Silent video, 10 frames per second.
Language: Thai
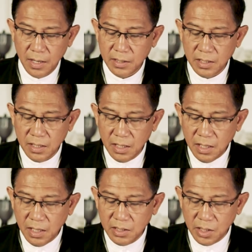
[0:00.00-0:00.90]
ลัทธิ
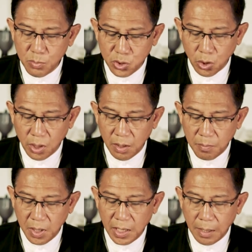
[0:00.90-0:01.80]
นี้ชิมโจน
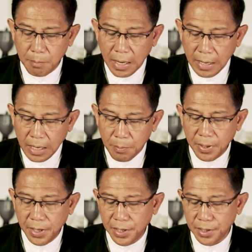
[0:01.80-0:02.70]
มีการบังคับ
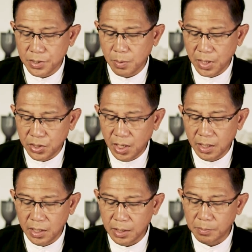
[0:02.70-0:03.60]
ให้สมาชิก
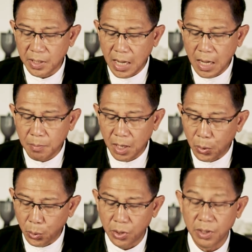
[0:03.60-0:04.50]
ดื่มน้ำอ
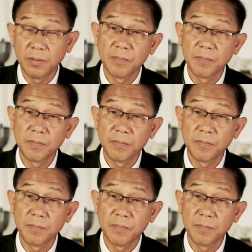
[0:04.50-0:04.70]
งุ่น